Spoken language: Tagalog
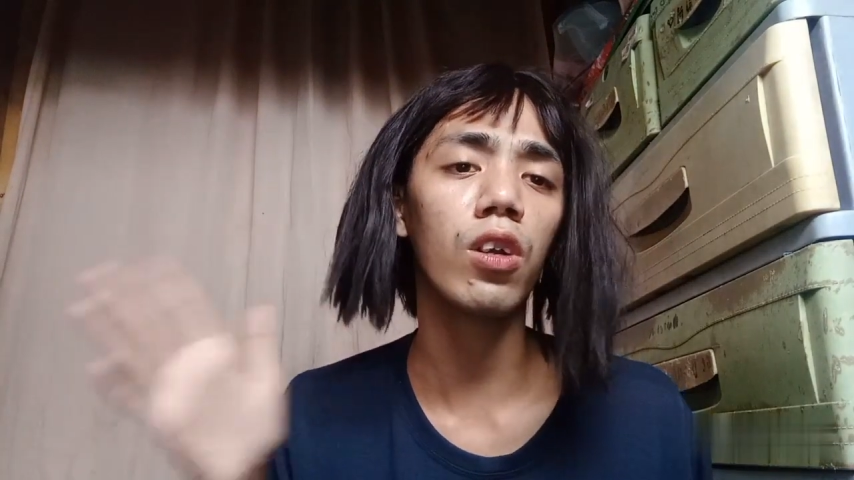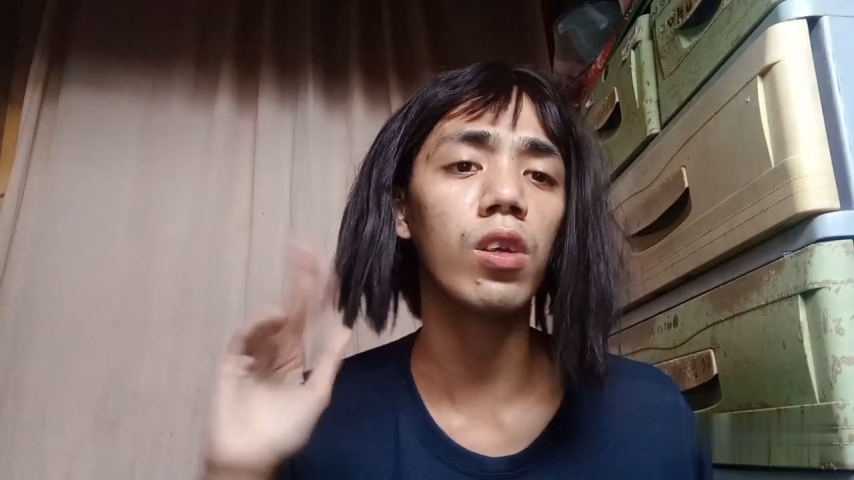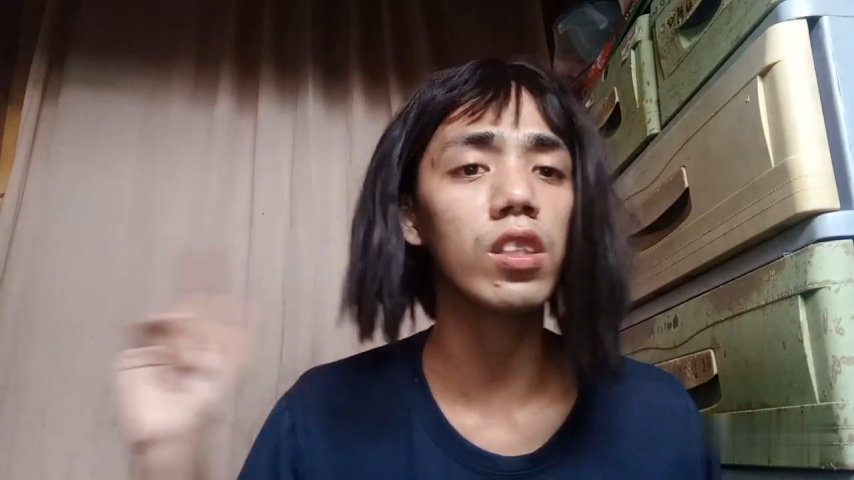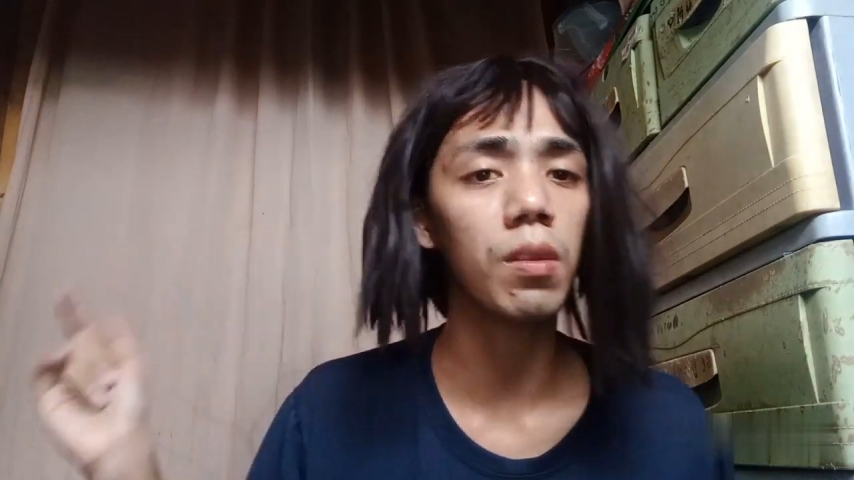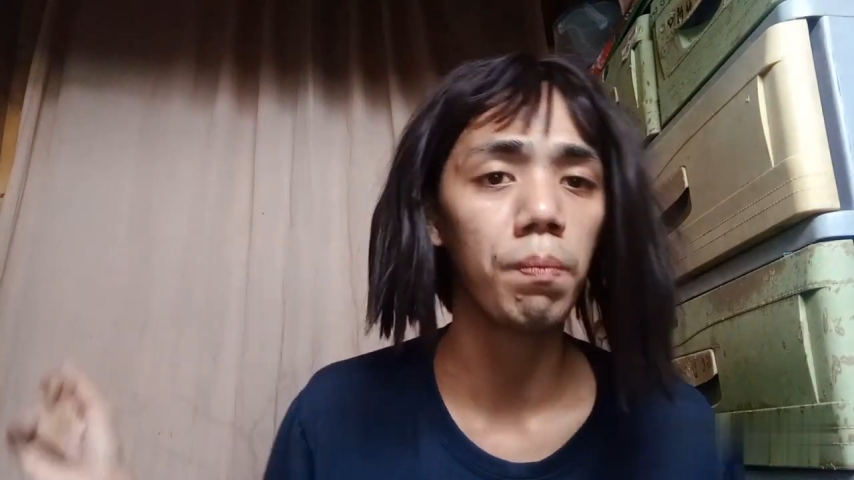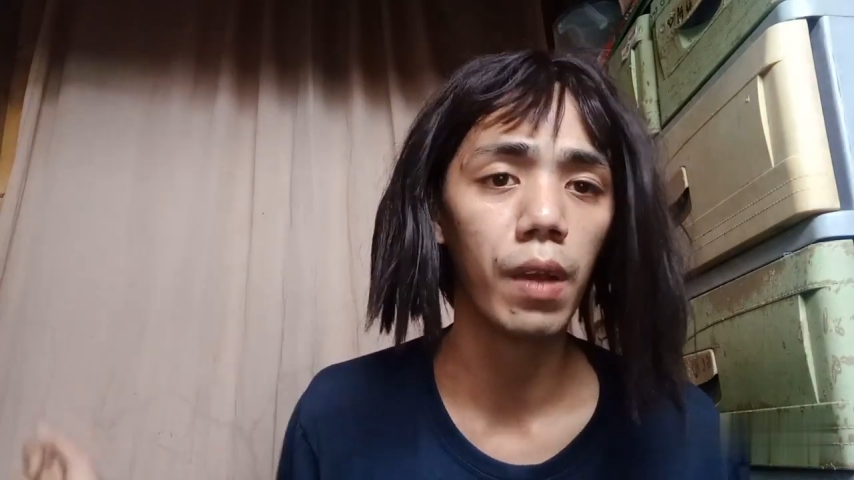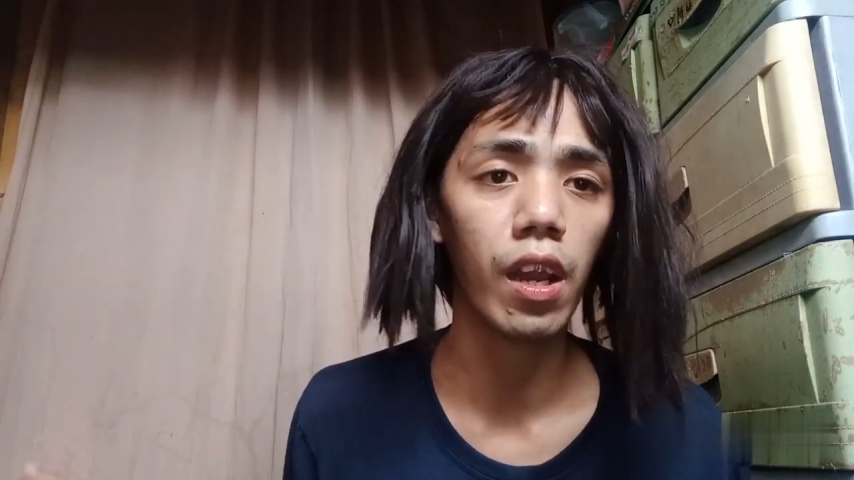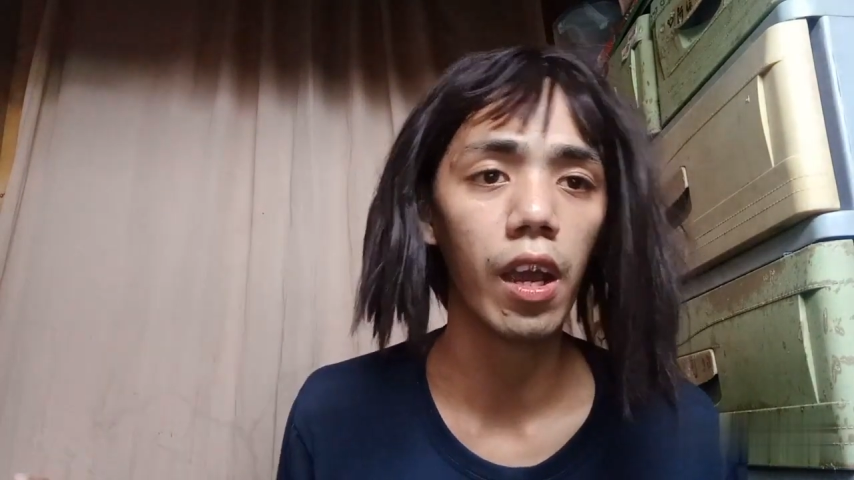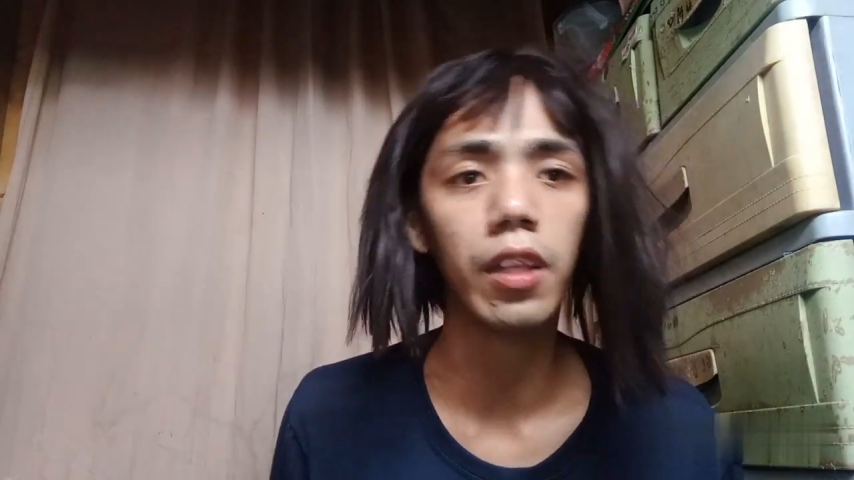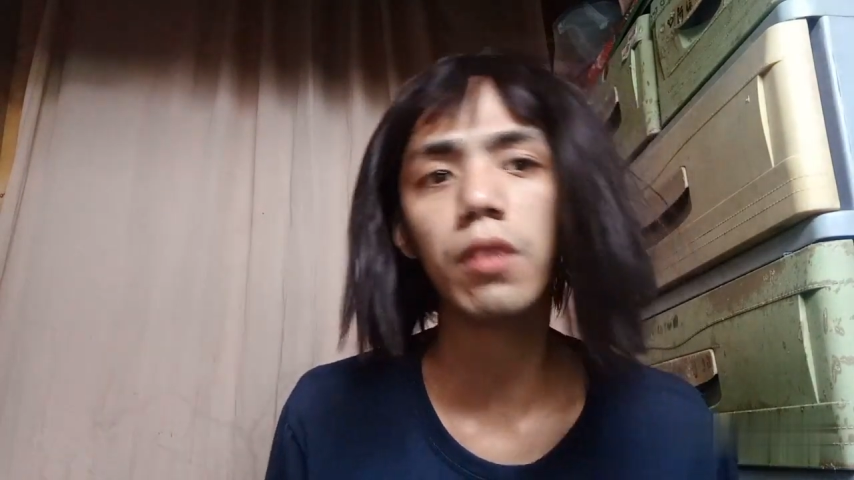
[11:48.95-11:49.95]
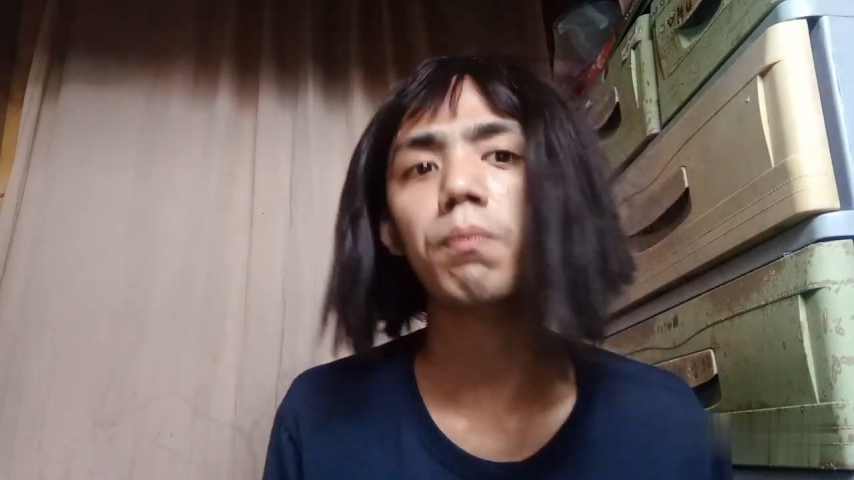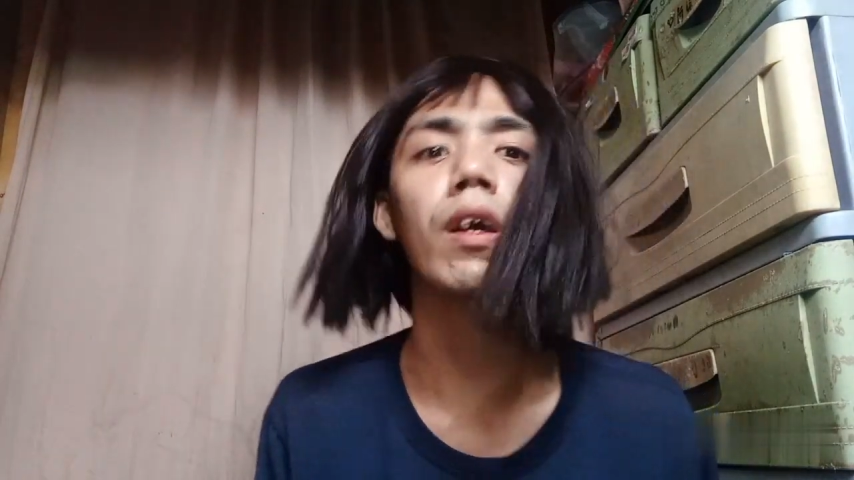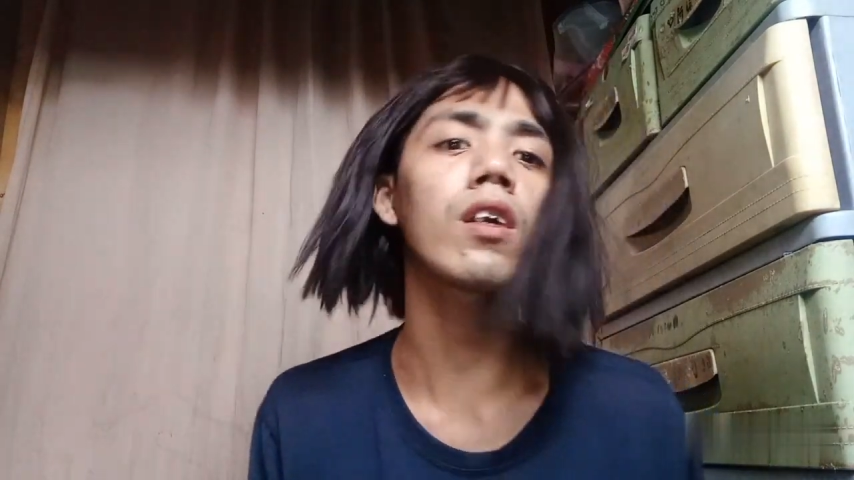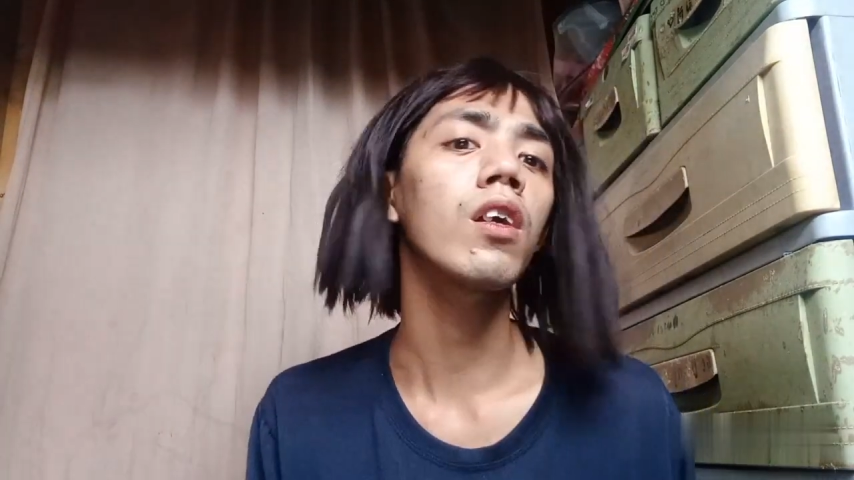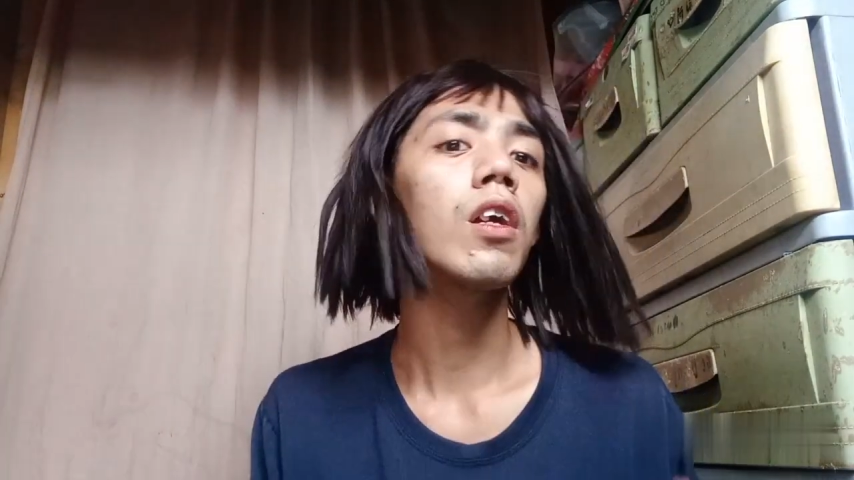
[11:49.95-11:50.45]
kayo gantimpalaan at
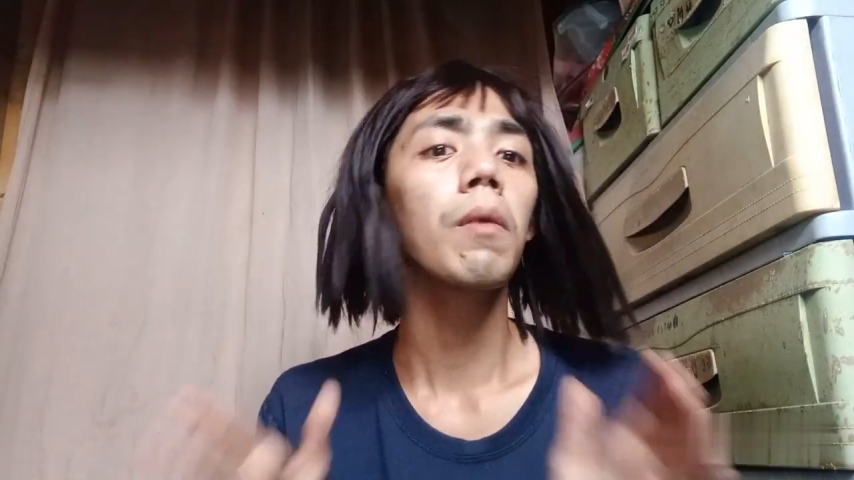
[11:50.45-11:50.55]
mag